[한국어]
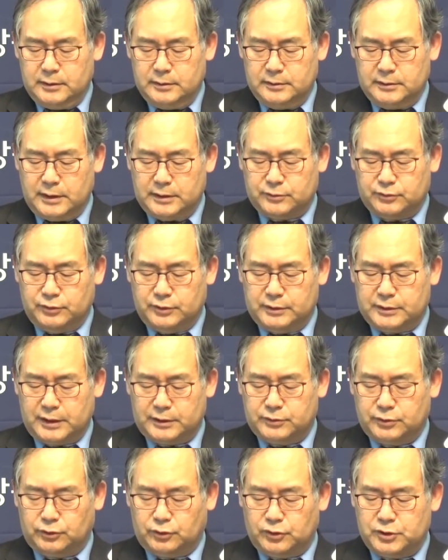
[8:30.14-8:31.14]

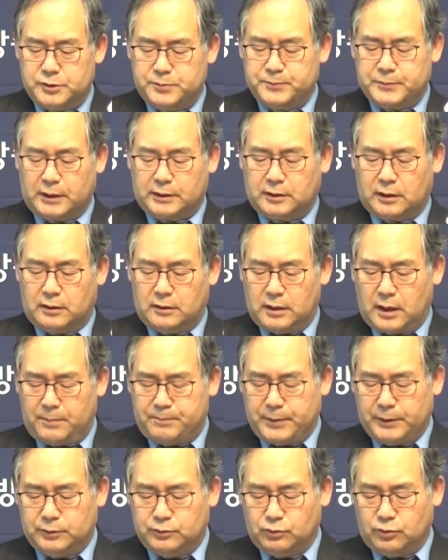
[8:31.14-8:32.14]
예수님께서도 십자가를
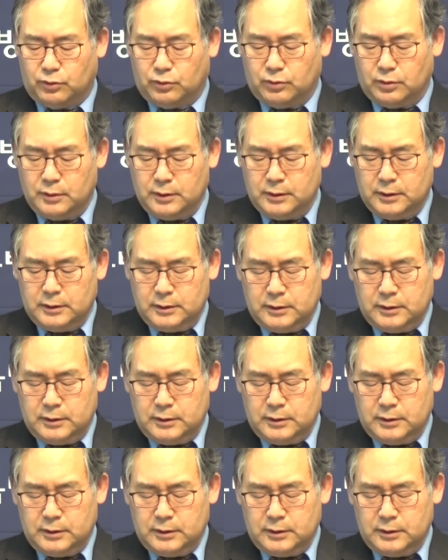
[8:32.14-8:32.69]
앞에 두고